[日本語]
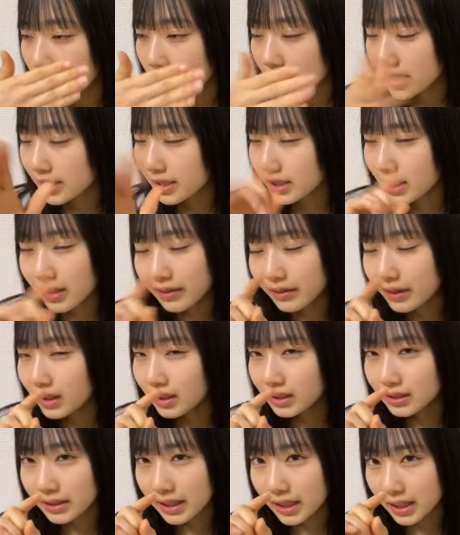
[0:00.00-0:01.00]

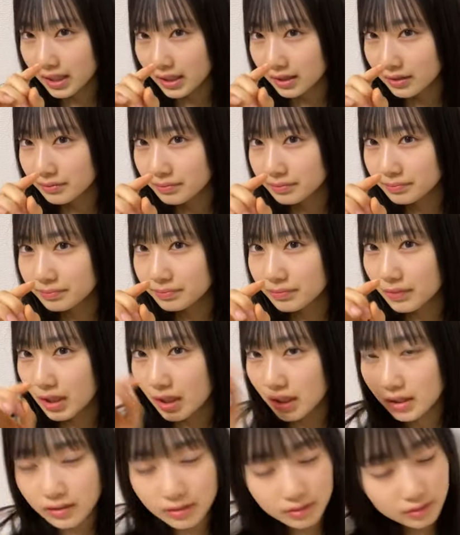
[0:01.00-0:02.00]
エスカワで
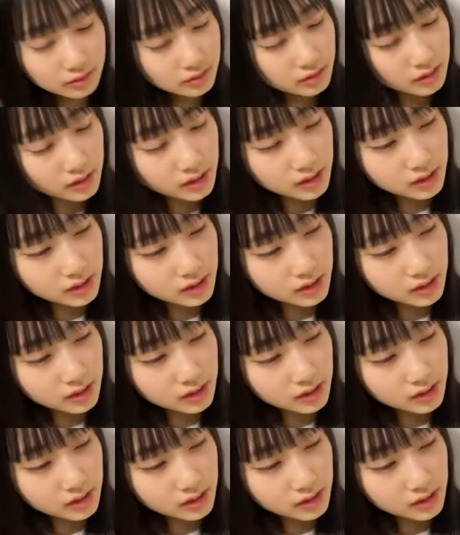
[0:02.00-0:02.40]
あの